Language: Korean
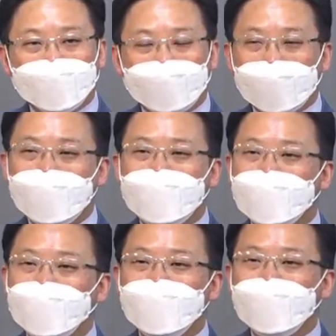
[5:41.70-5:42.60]

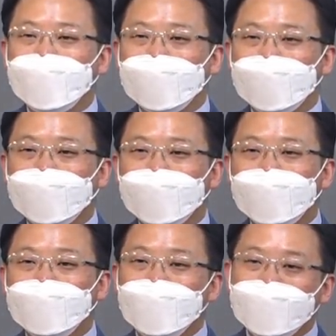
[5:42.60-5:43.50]
광야에 혼자
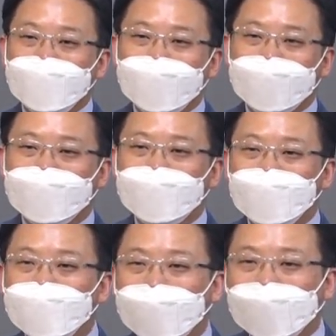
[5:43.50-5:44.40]
있고 싶은 사람이
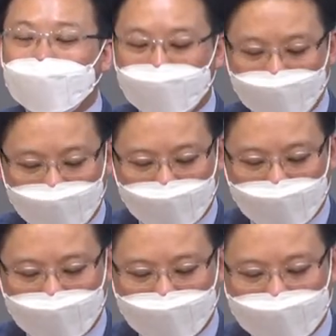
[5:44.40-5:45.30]
누가
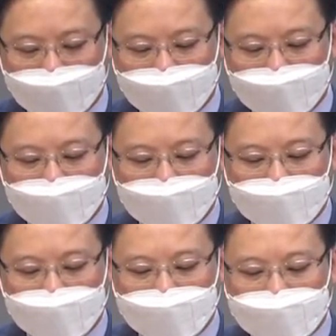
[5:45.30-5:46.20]
있겠습니까?
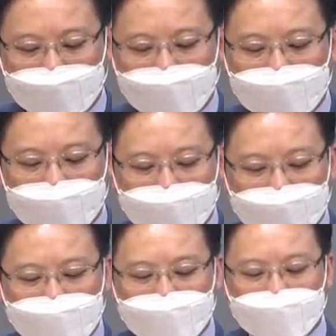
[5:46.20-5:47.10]
그런데
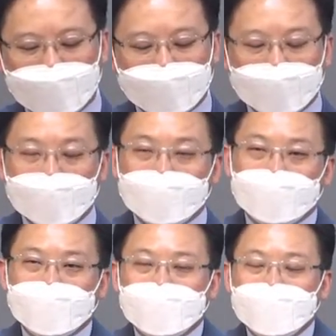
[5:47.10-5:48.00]
차라리
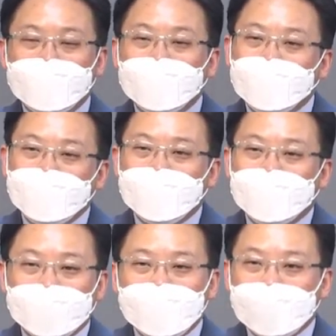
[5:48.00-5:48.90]
이런 곳에
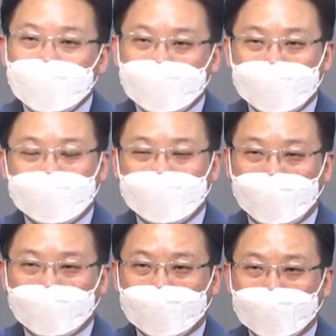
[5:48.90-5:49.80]
혼자 사는 게 더
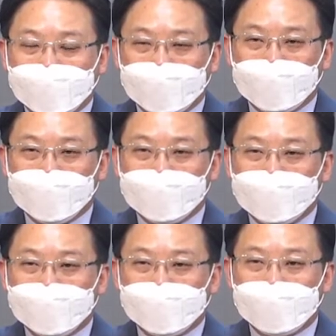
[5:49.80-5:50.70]
낫다는 거예요.
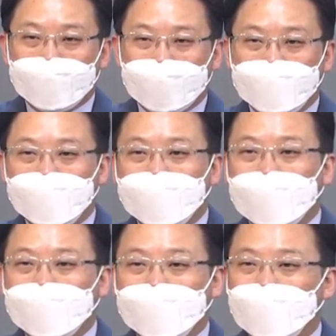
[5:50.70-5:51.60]
자연인
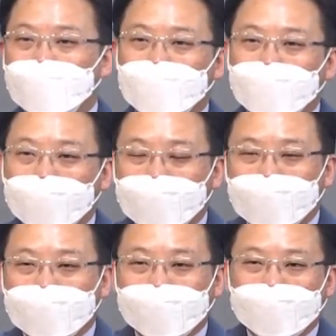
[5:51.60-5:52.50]
같은 걸 보면은